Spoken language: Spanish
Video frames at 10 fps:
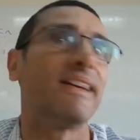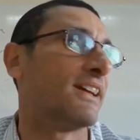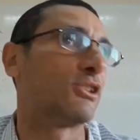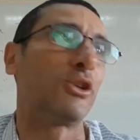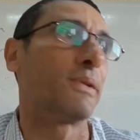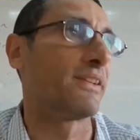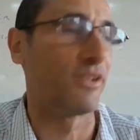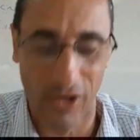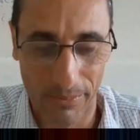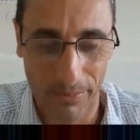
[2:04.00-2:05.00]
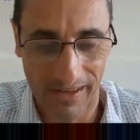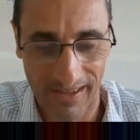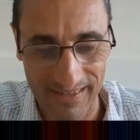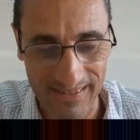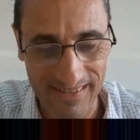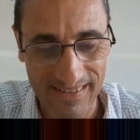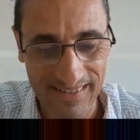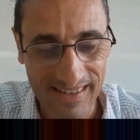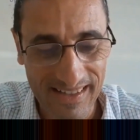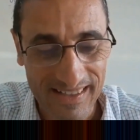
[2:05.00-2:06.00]
Esto impresionó al Malaj.
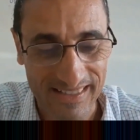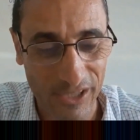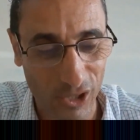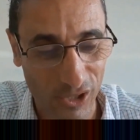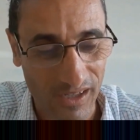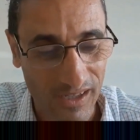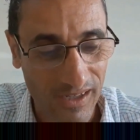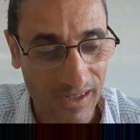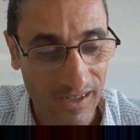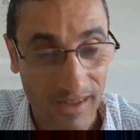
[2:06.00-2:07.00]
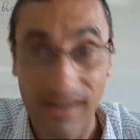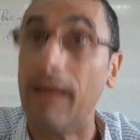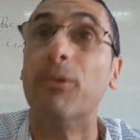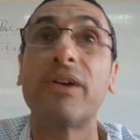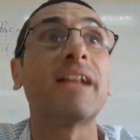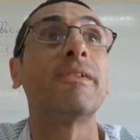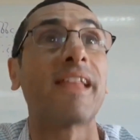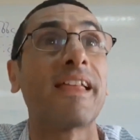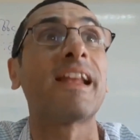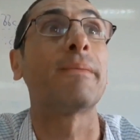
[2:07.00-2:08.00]
Señor, la mujer es
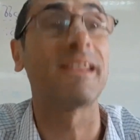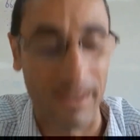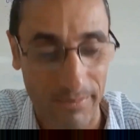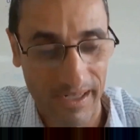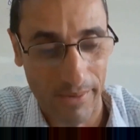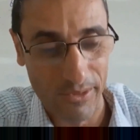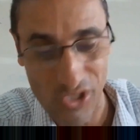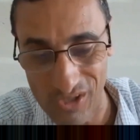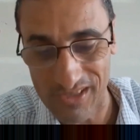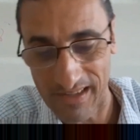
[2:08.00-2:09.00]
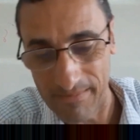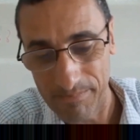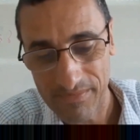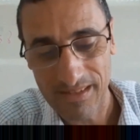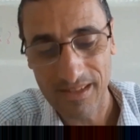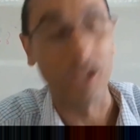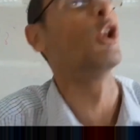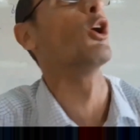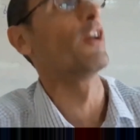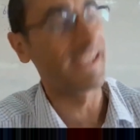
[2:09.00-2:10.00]
verdaderamente maravillosa.
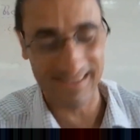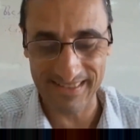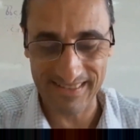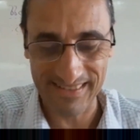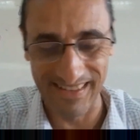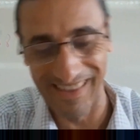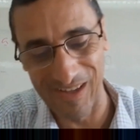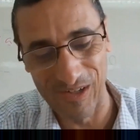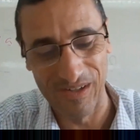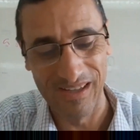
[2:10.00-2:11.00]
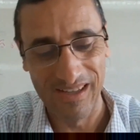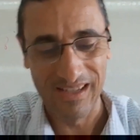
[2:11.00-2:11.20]
Lo es, le dijo.